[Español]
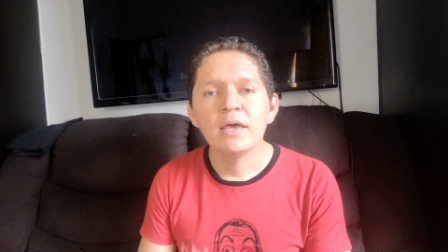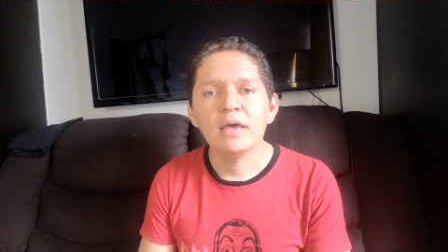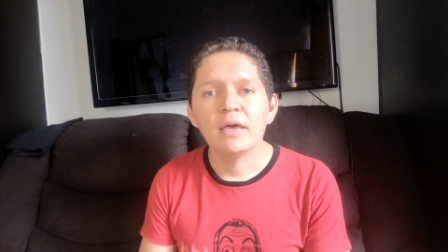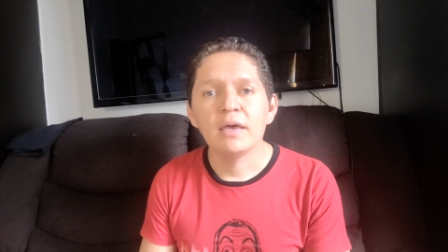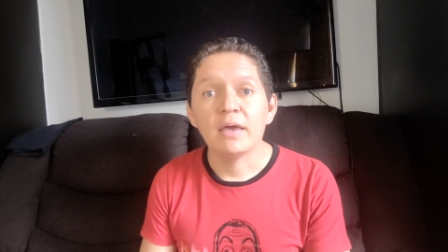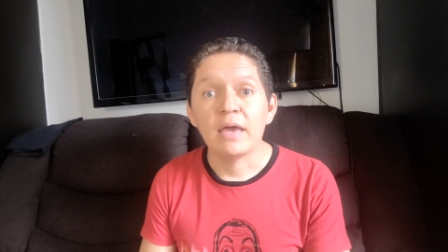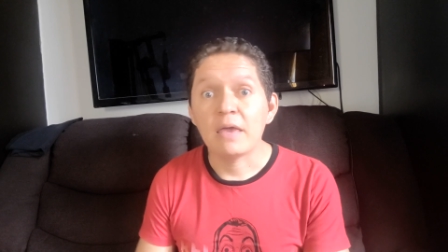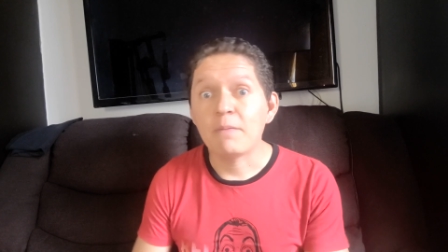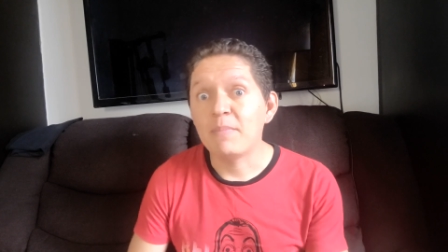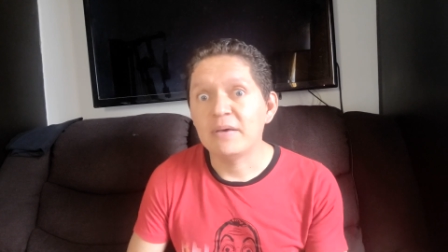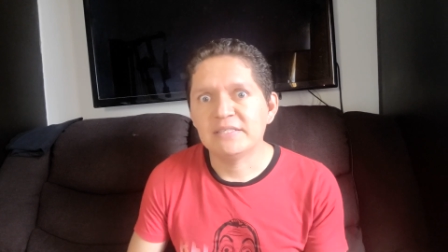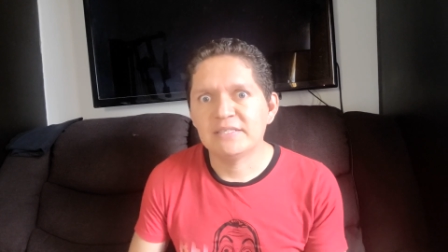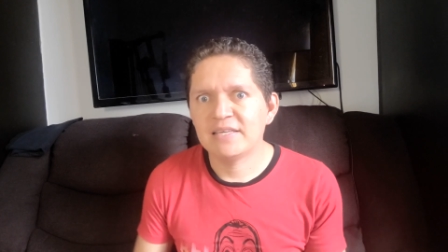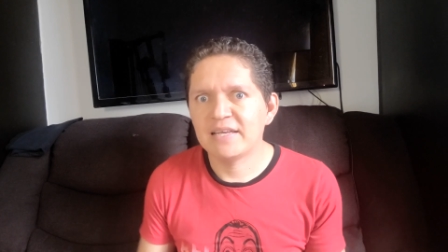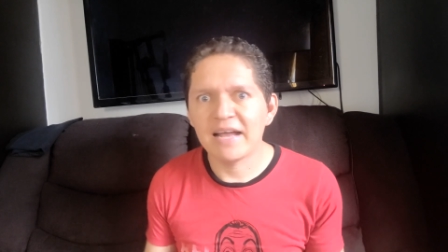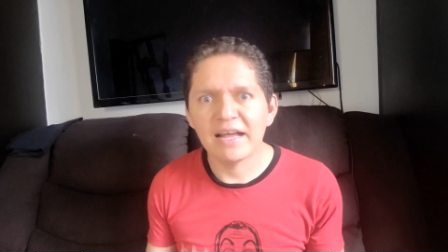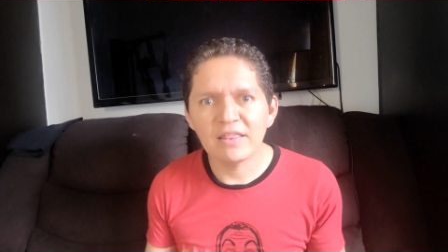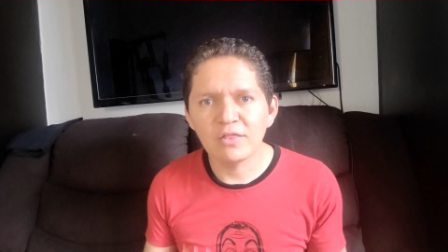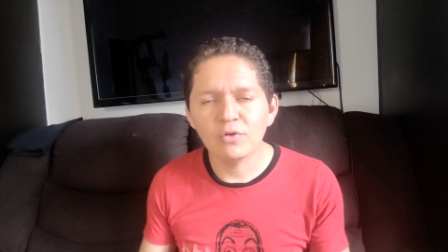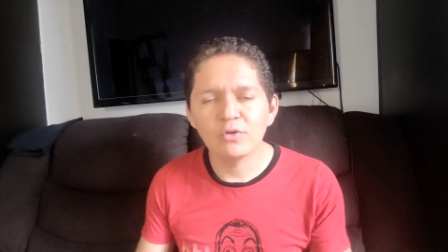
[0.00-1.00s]
eh, e
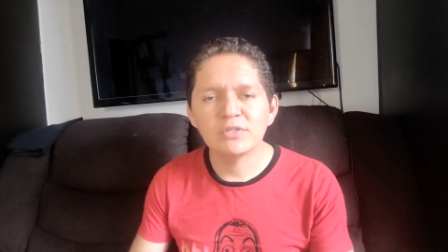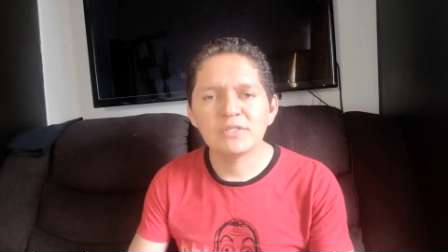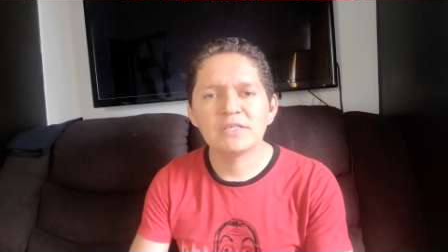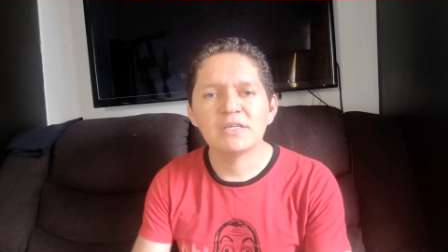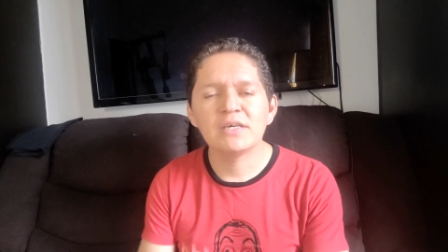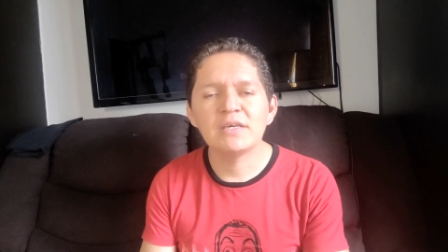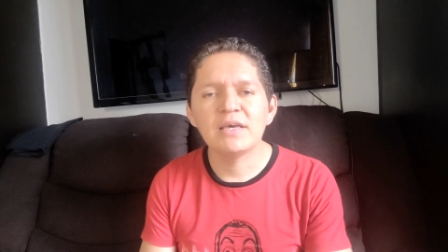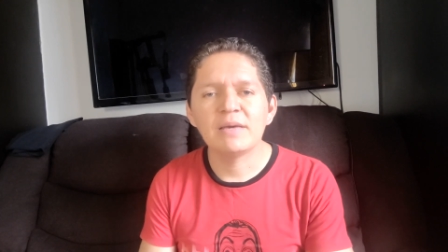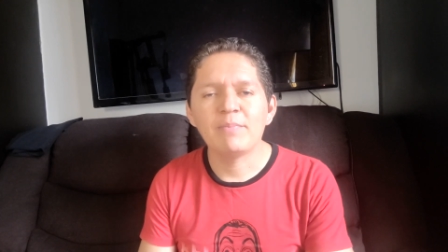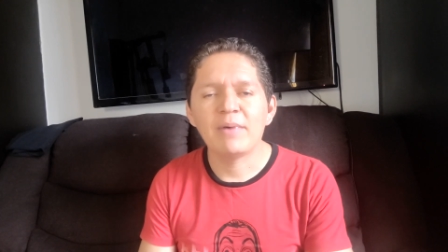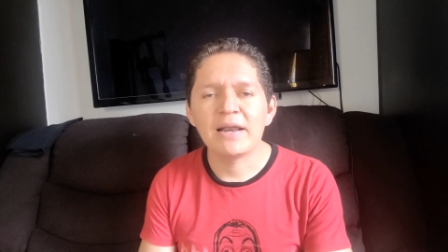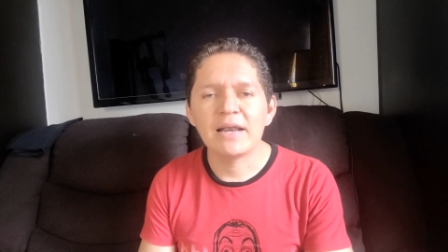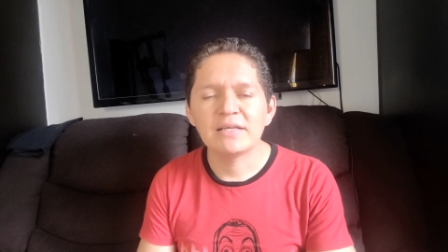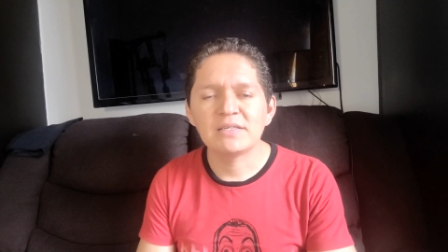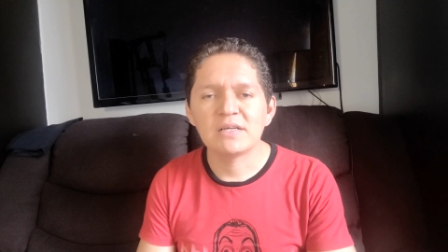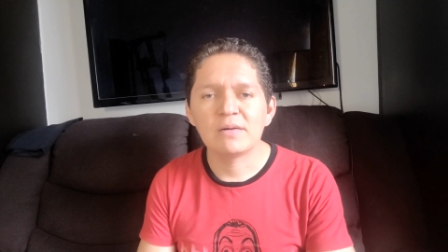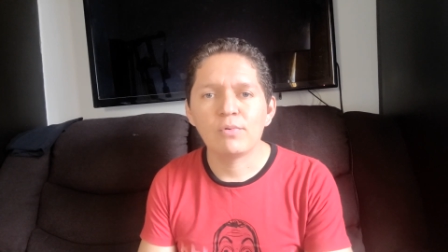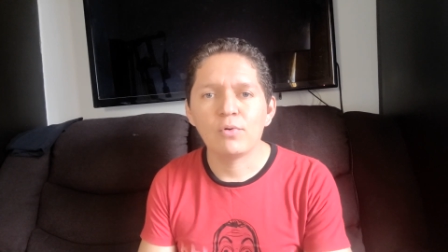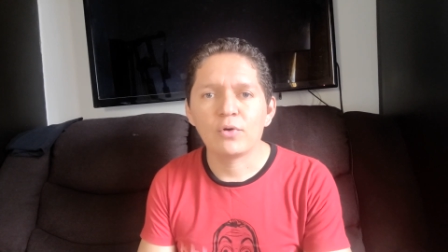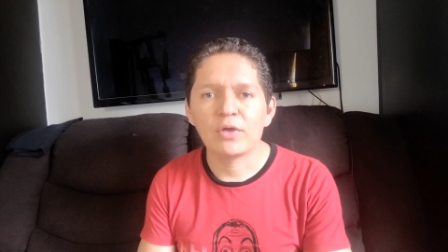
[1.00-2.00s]
investigando si van a
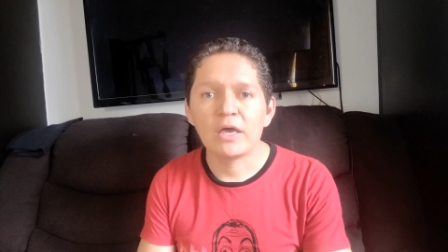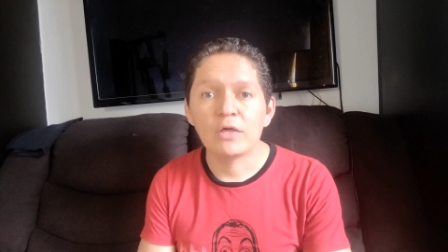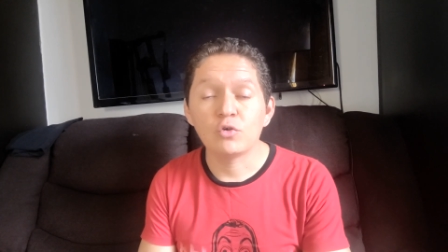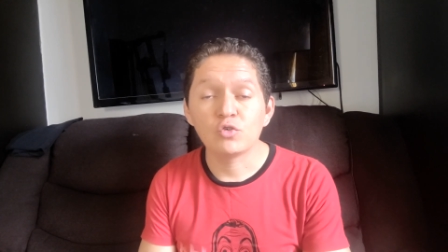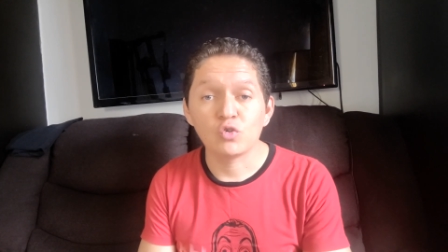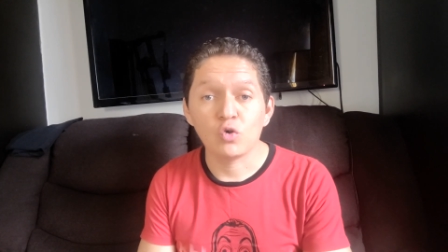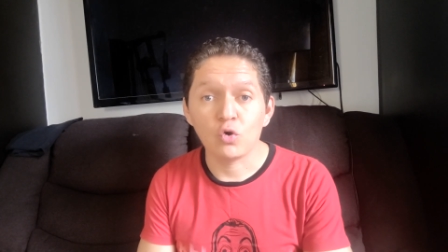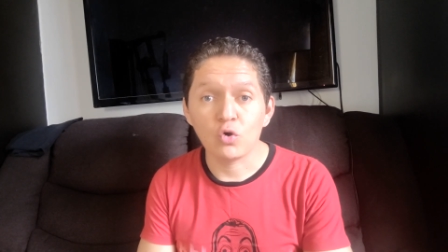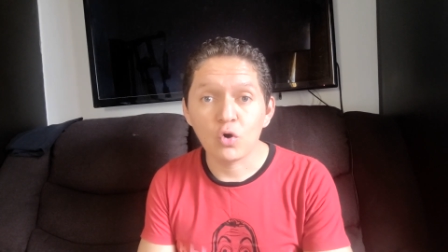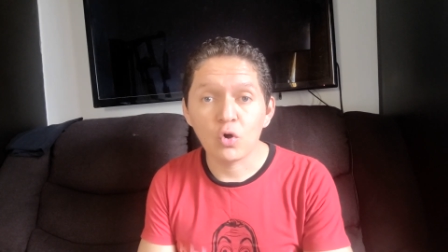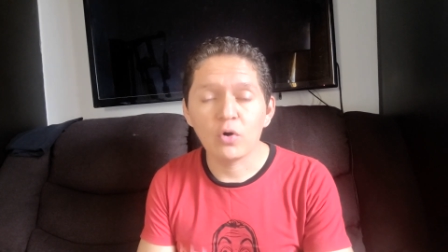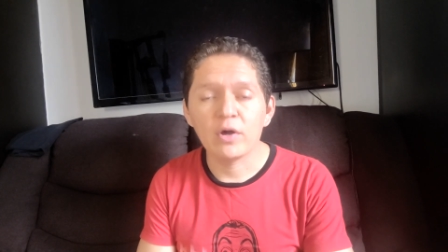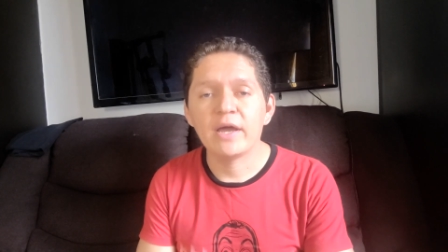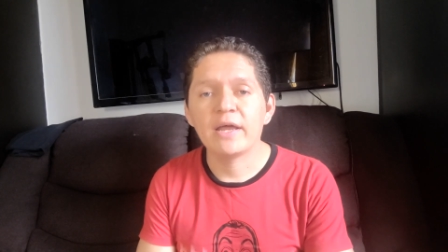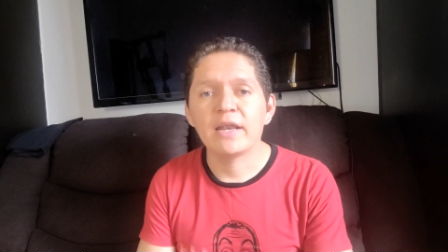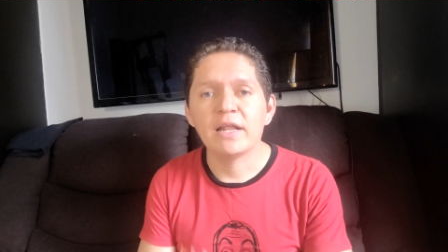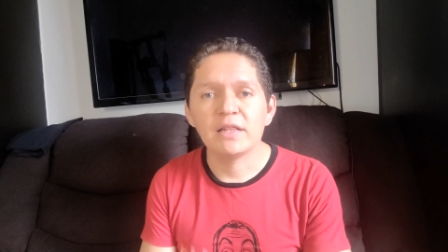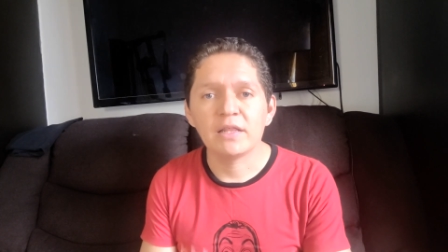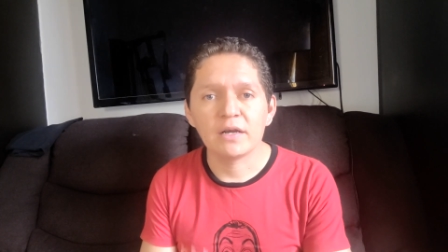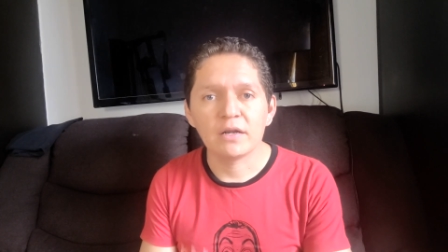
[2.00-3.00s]
ser bloqueados o no
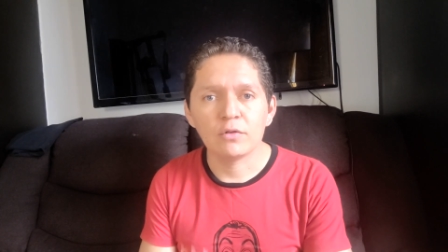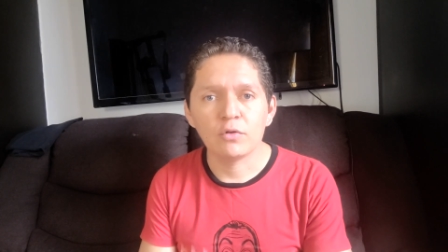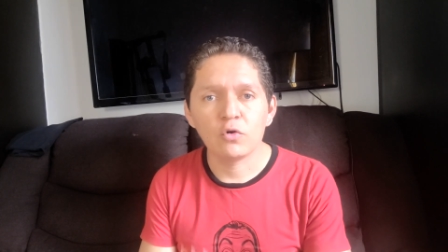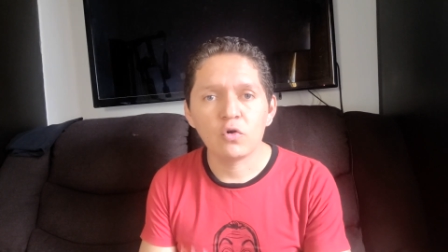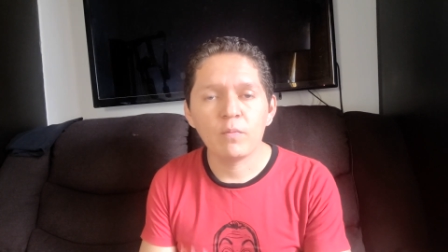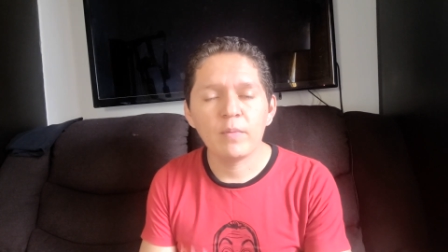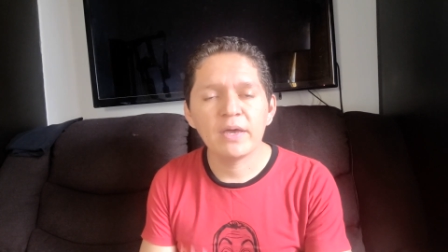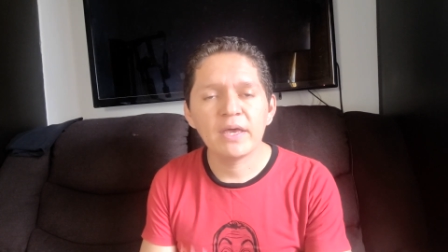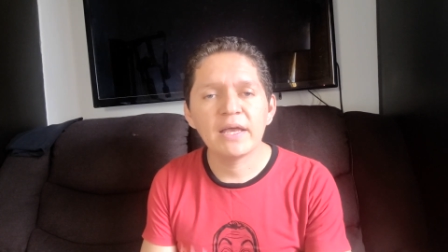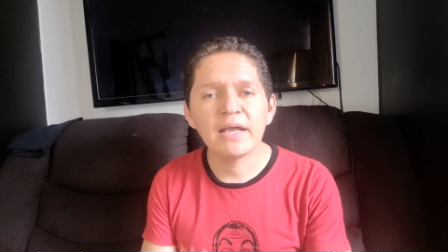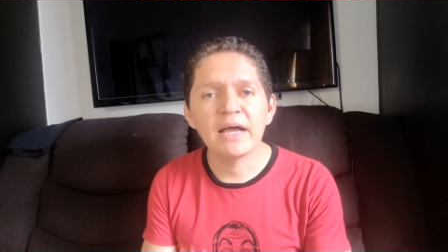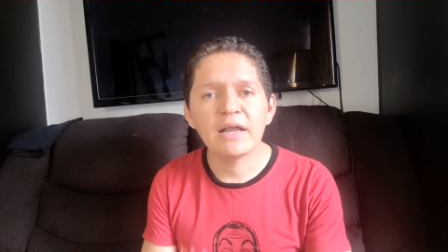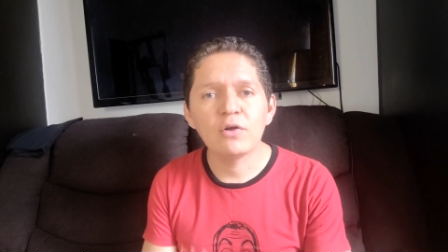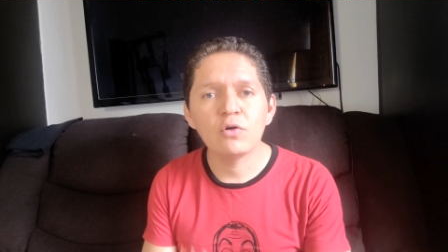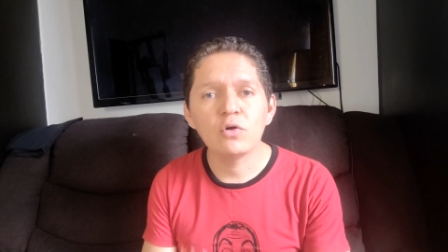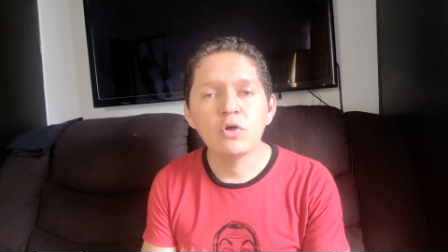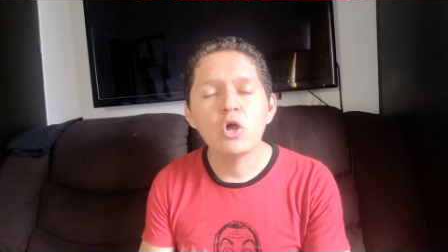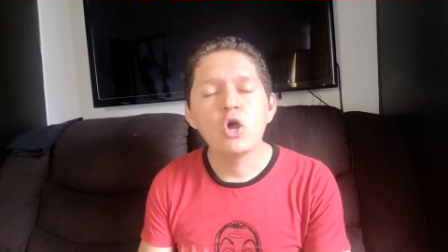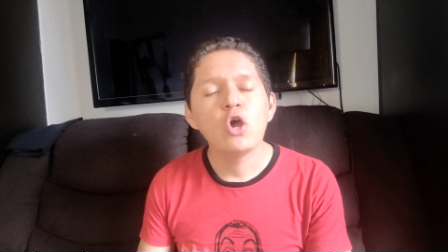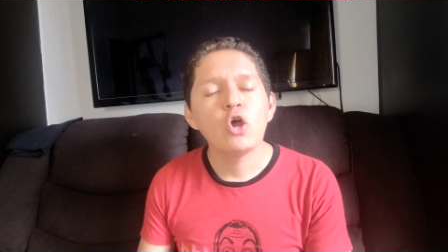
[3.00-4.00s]
en el territorio
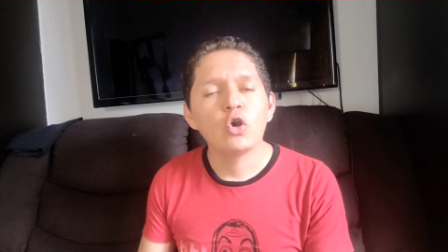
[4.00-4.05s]
mexicano,